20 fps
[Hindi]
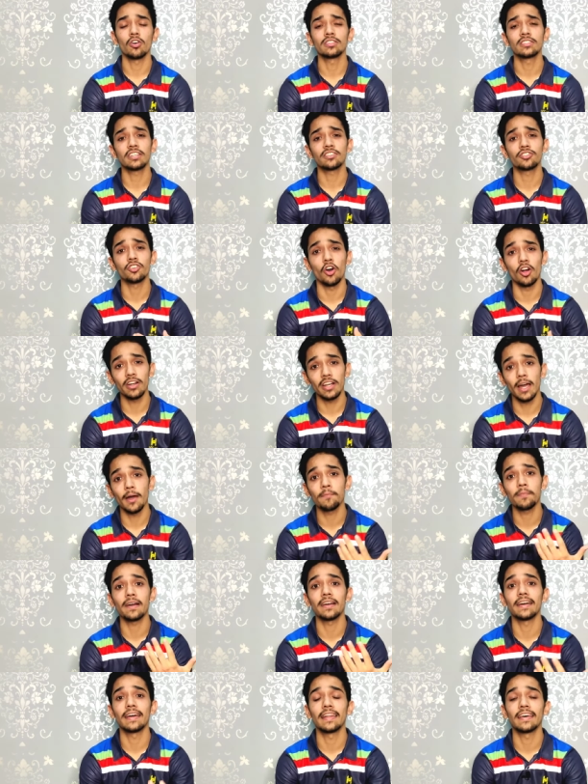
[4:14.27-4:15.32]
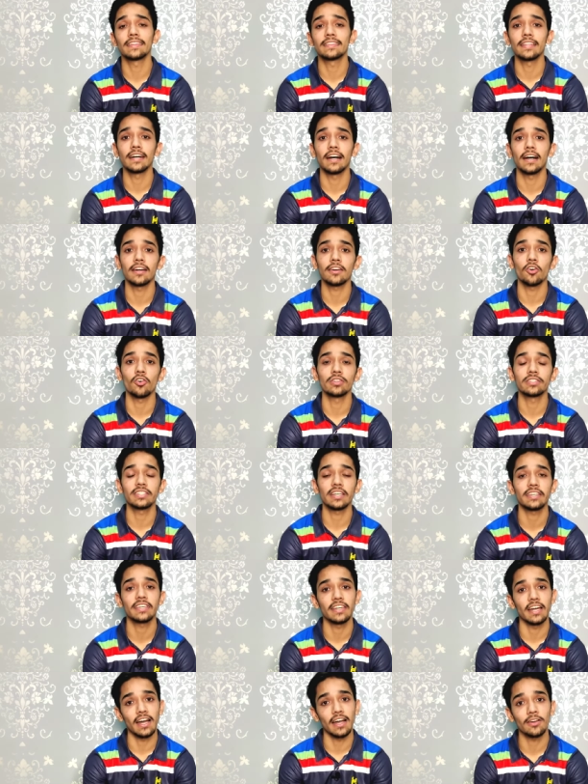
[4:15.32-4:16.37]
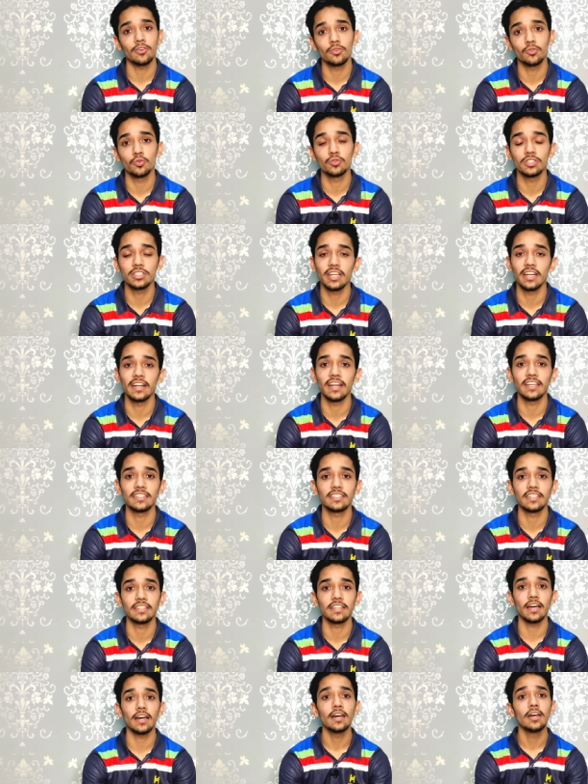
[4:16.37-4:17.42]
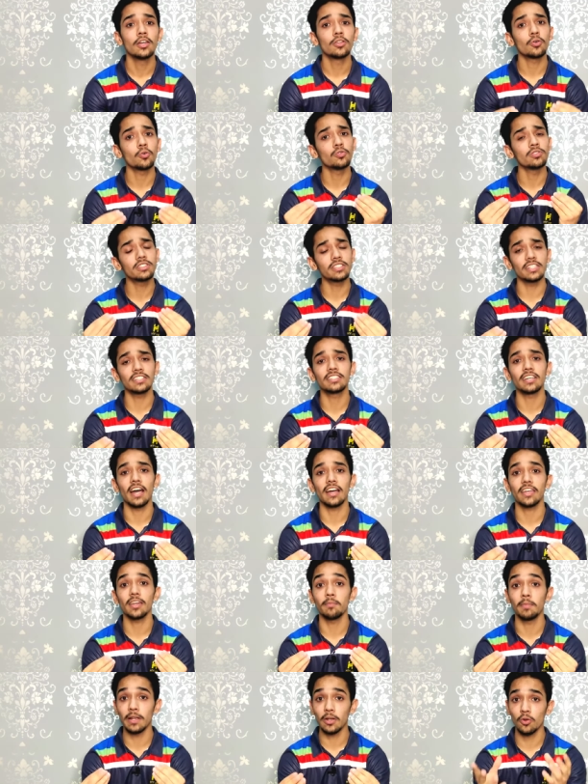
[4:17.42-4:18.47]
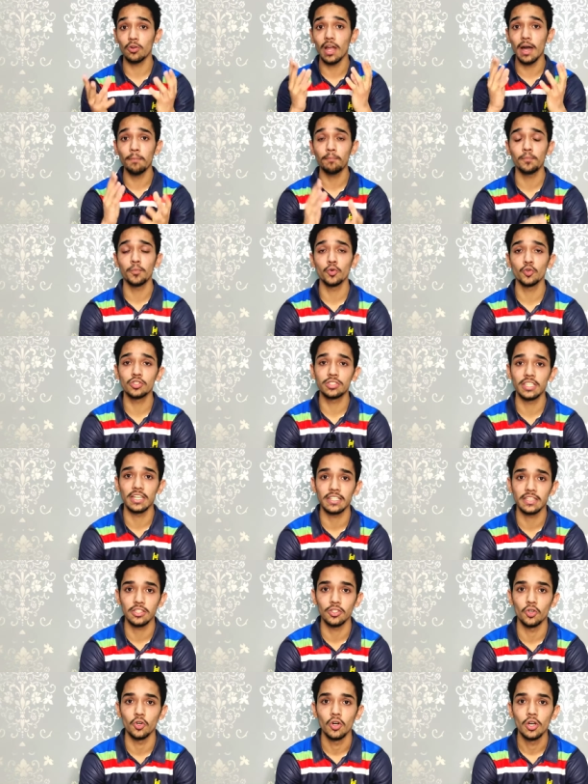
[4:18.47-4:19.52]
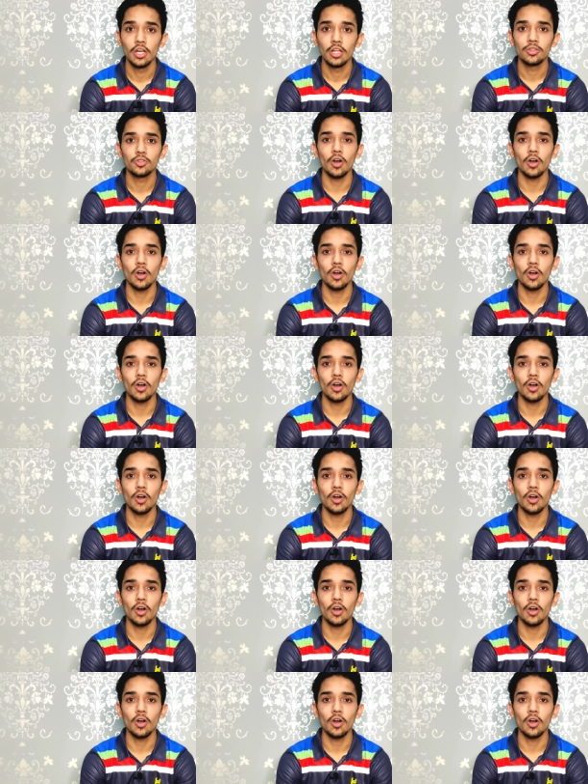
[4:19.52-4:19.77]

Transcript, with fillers: कौन सा शॉट आपका गलत था कौन सा क्या कुछ करना चाहिए था तो उनसे जाके बिल्कुल आप पूछ सकते हो